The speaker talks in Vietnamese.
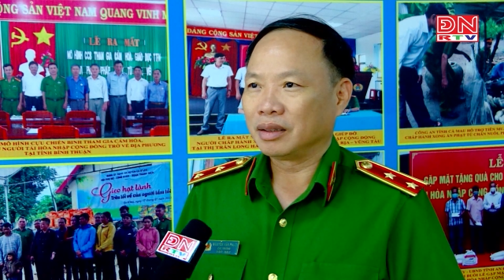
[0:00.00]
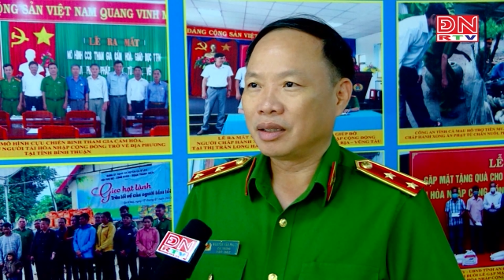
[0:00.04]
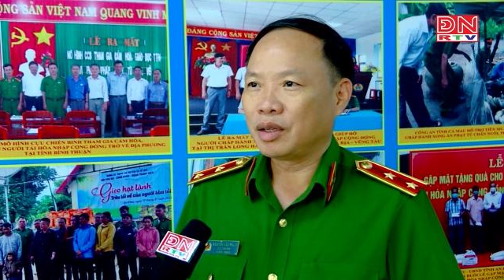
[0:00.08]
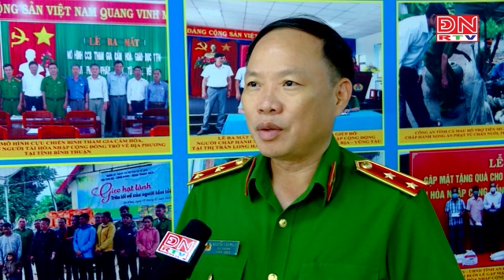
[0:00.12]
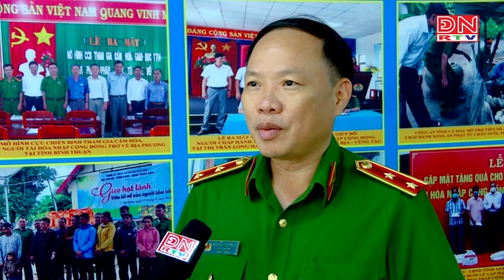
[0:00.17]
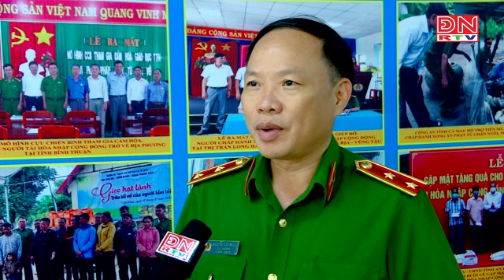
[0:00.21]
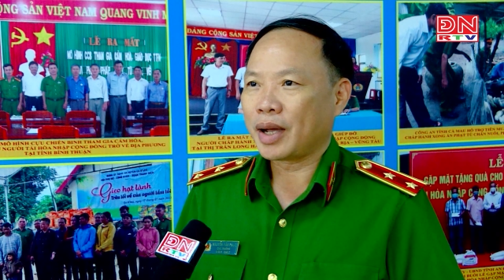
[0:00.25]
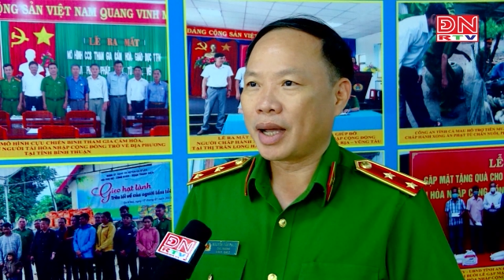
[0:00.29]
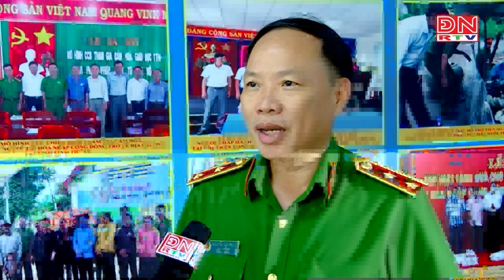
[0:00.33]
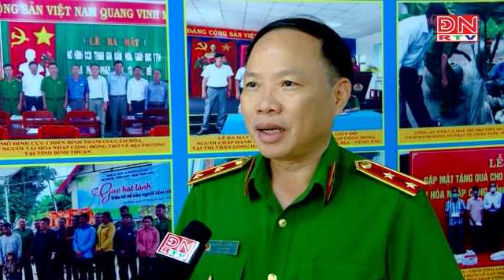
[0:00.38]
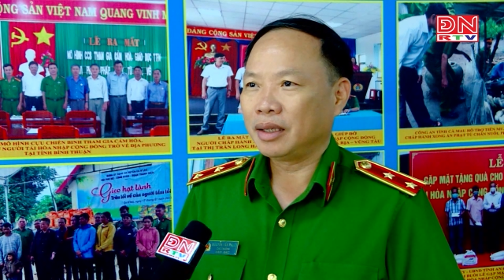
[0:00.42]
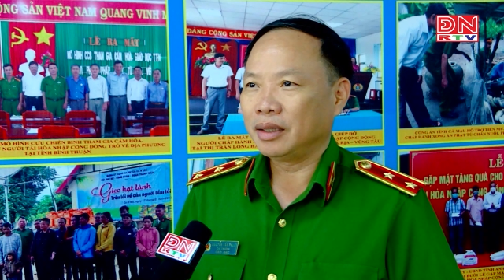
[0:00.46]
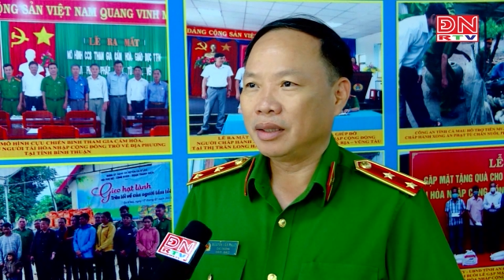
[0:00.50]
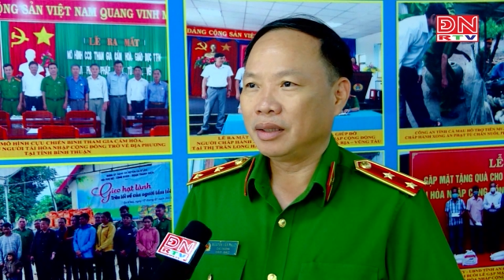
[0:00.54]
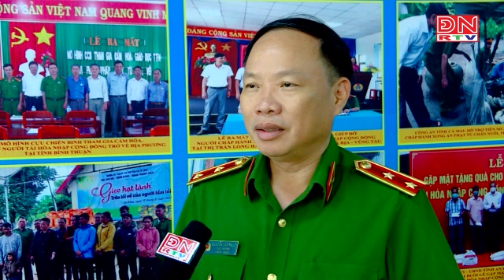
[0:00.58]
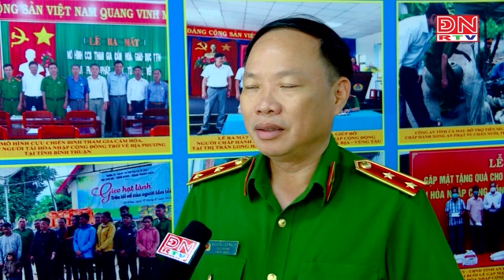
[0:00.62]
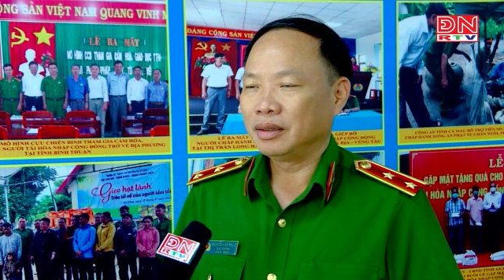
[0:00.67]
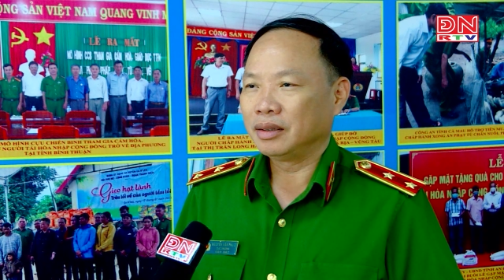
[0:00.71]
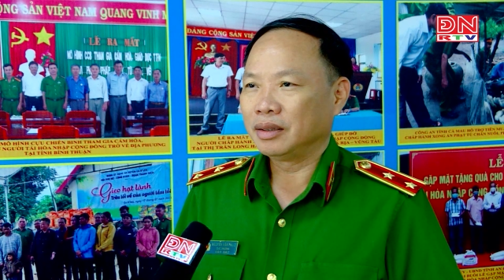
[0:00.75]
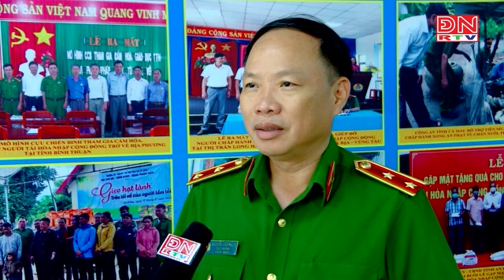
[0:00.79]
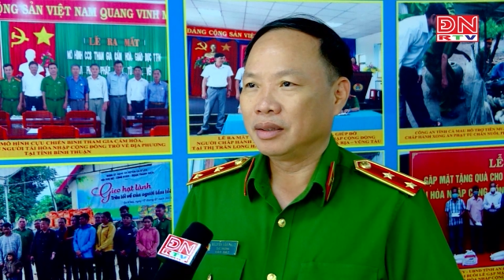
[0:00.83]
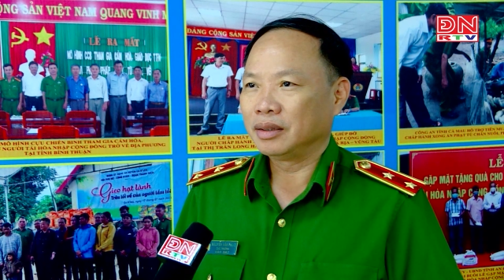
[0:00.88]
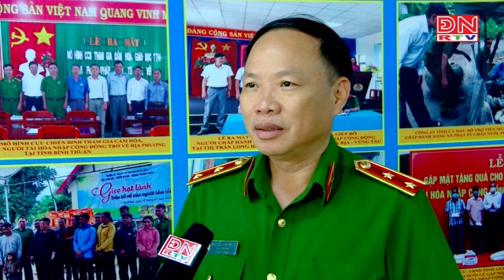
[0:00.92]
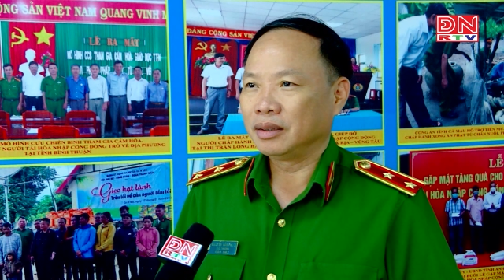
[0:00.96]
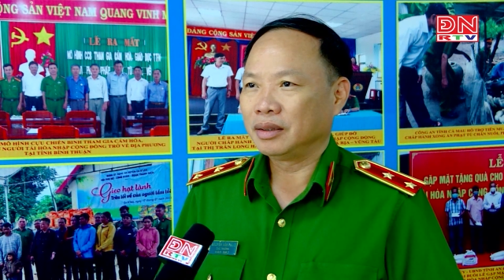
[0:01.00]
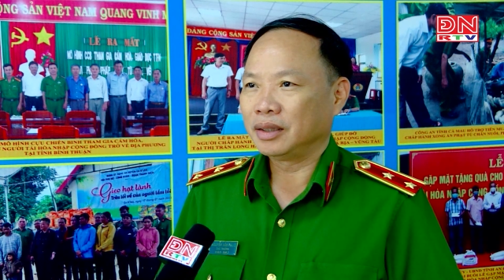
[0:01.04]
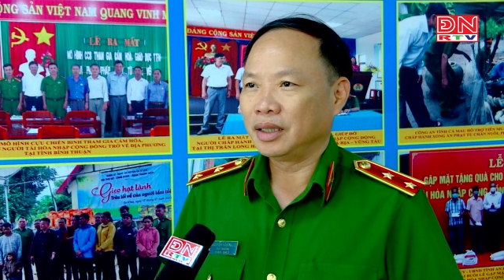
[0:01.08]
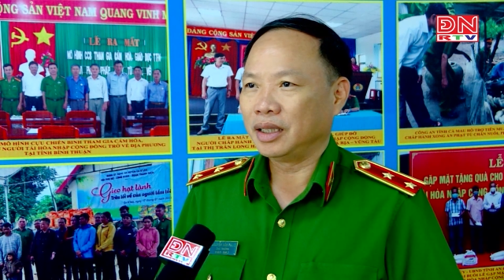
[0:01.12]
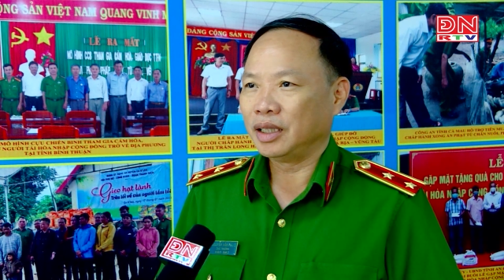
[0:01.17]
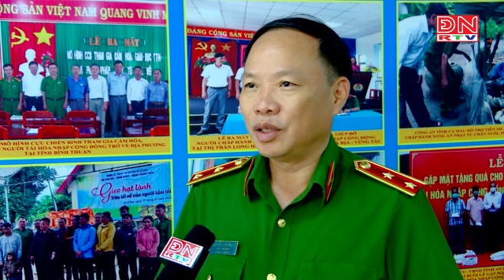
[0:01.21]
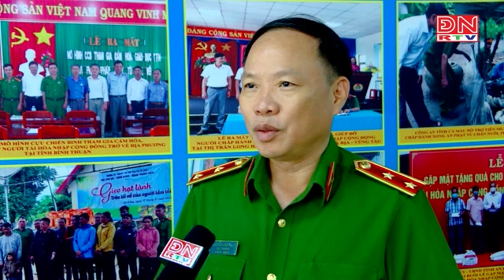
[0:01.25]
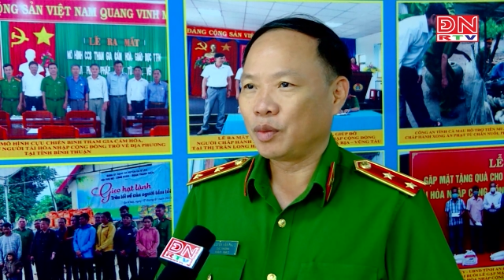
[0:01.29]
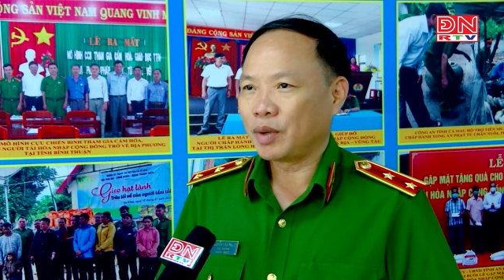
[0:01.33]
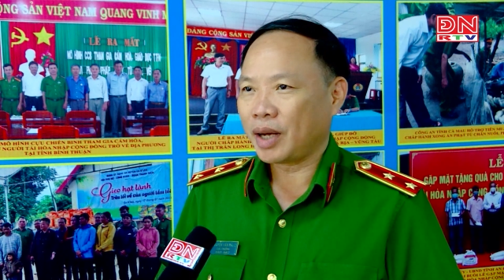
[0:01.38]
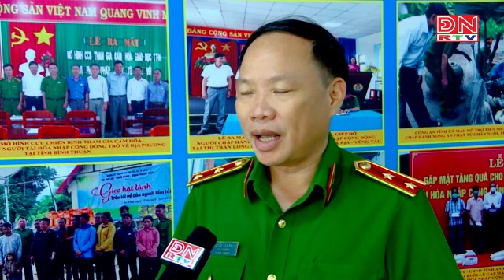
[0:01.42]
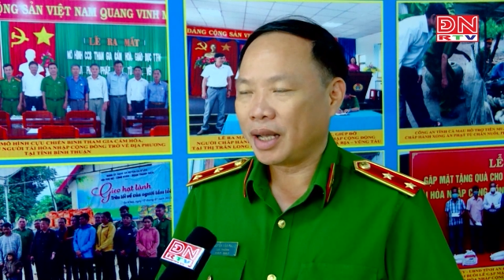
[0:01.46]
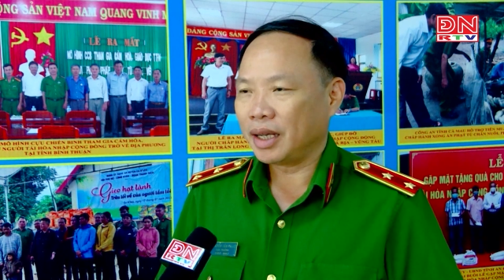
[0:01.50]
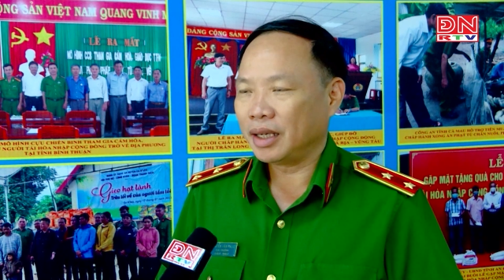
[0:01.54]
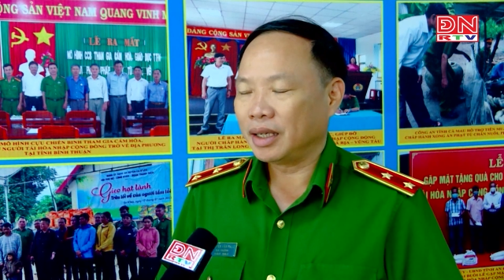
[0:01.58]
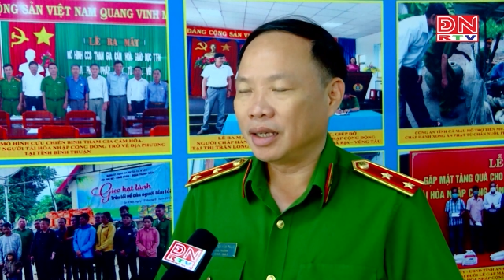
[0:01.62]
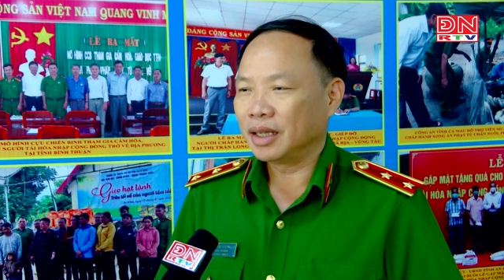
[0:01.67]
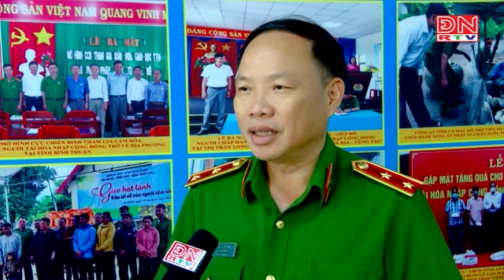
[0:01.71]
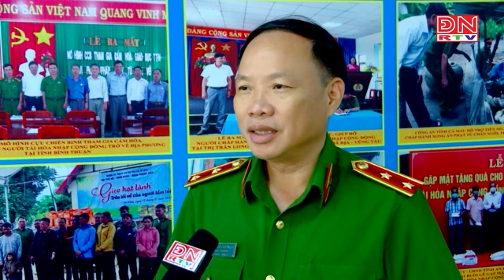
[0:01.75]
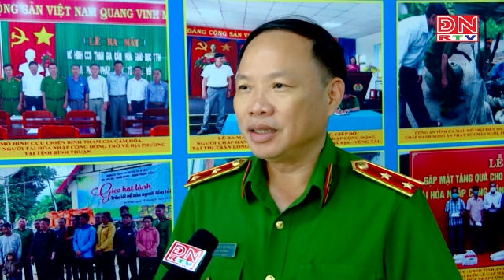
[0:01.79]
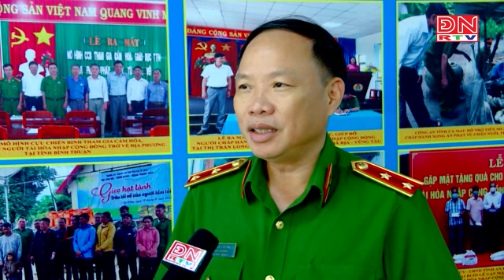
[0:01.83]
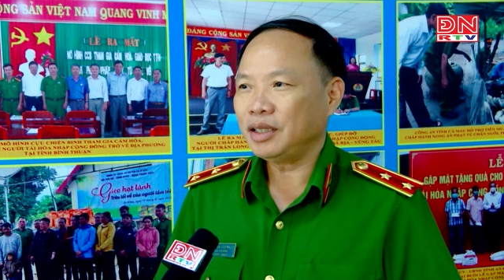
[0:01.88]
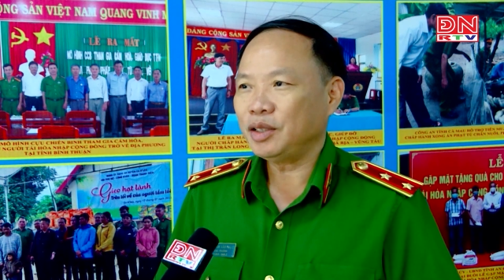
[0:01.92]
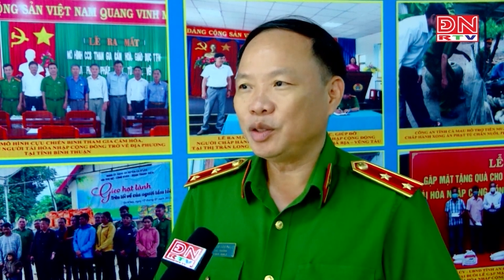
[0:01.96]
công an ờ, tỉnh đồng nai
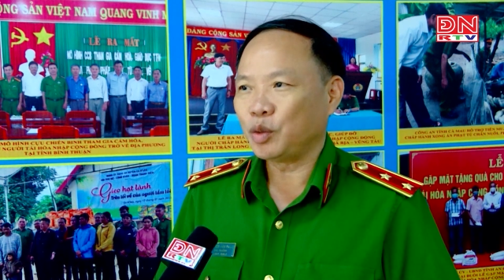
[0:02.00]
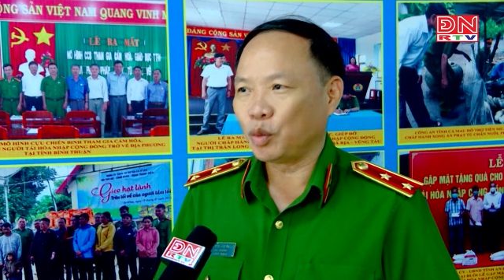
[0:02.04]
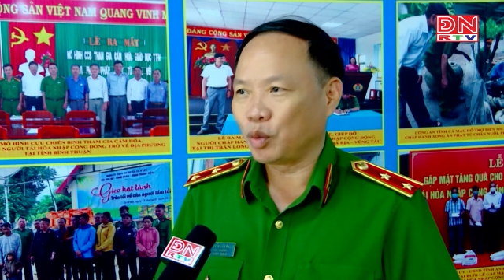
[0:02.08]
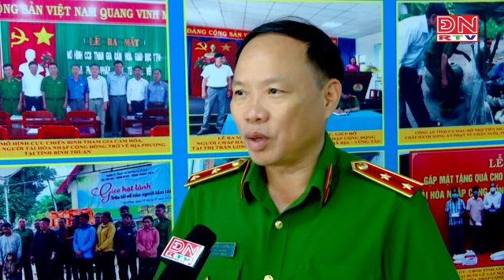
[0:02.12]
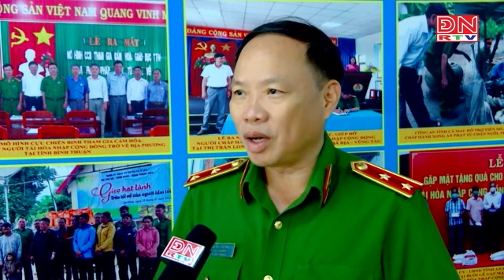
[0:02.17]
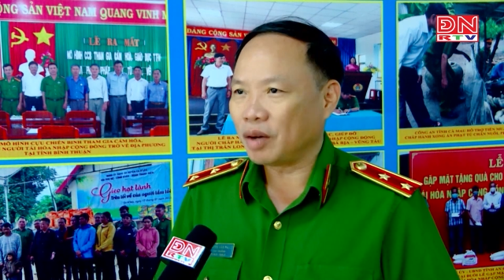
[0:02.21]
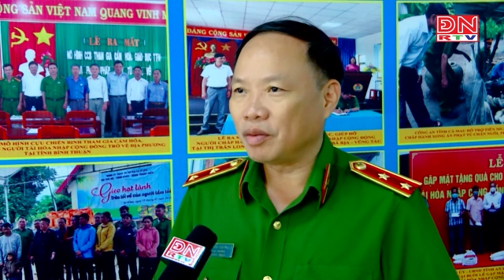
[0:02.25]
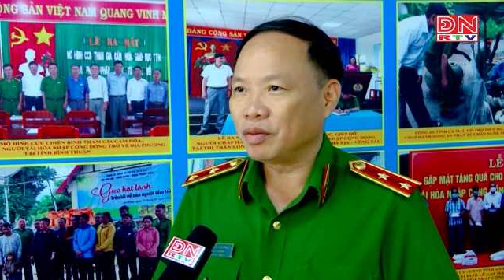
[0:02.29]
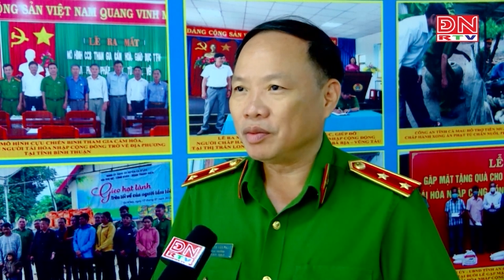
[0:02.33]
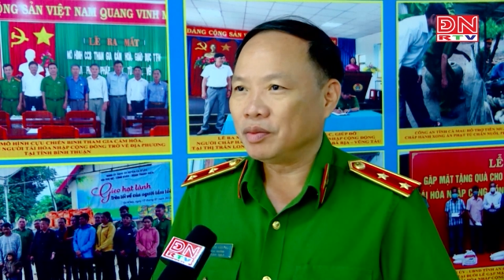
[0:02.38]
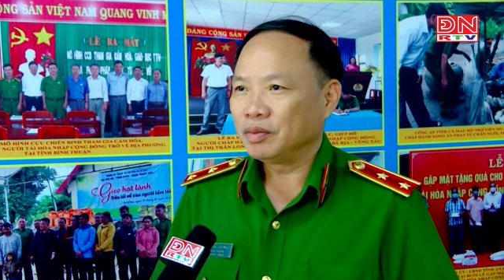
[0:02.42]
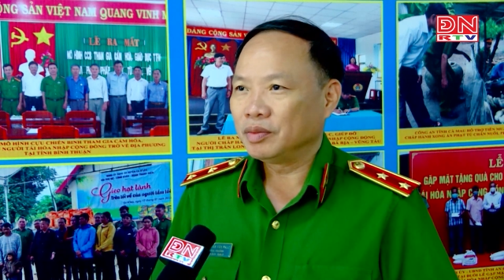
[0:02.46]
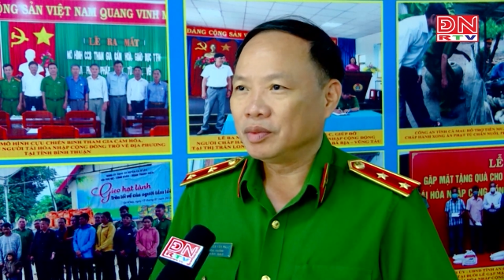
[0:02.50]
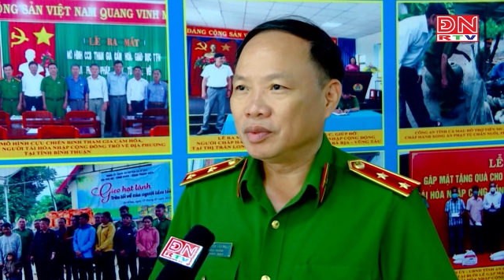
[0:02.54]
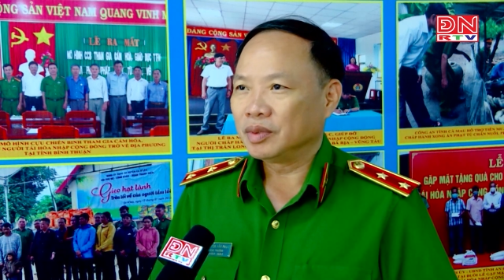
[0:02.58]
đã rất chủ động